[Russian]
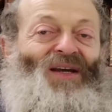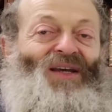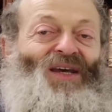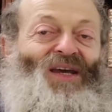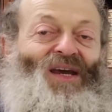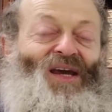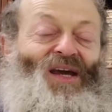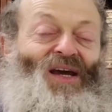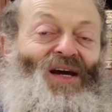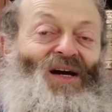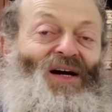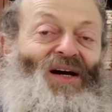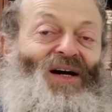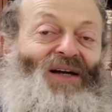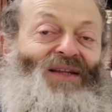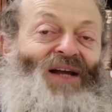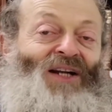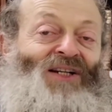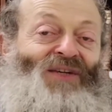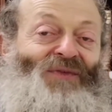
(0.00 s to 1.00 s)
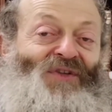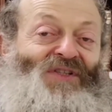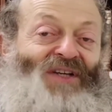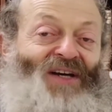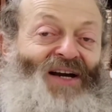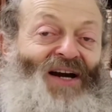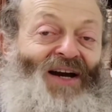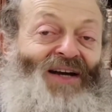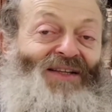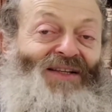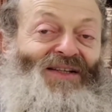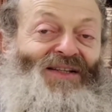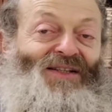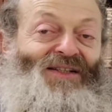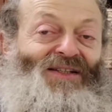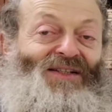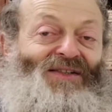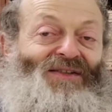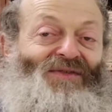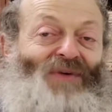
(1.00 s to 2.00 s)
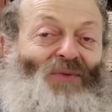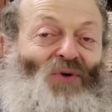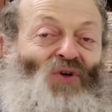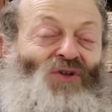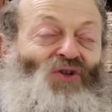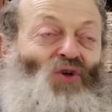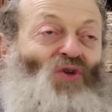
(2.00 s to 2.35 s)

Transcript: И э, дальше возникает э, вопрос,